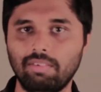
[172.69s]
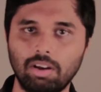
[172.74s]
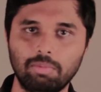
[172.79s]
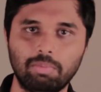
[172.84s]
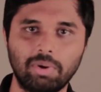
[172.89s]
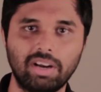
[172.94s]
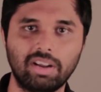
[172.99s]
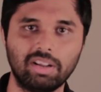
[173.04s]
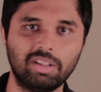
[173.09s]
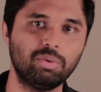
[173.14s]

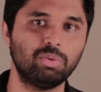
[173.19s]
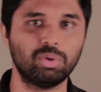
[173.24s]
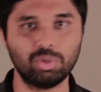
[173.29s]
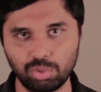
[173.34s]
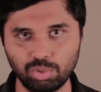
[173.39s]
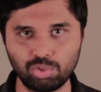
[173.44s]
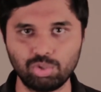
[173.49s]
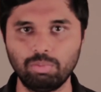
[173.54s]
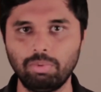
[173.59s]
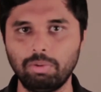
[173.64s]
ட்ராவல் பண்ணுறது
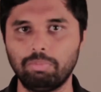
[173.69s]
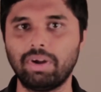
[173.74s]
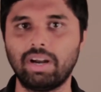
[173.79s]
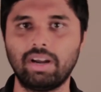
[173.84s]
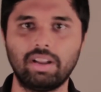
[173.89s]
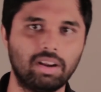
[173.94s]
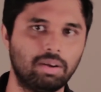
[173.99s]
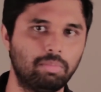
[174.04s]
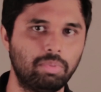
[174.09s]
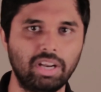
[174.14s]
ஒரு ஜுஜுபி
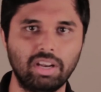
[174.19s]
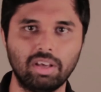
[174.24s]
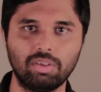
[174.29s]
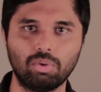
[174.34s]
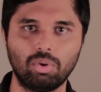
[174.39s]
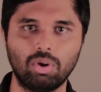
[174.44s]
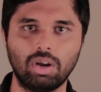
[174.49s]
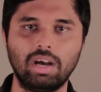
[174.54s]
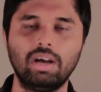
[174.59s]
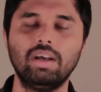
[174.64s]
மேட்டர்
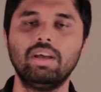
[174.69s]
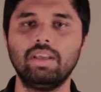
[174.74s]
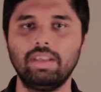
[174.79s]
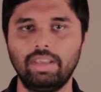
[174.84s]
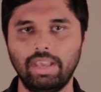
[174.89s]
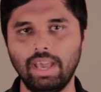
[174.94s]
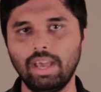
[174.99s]
அப்படின்னே சொல்லலாம்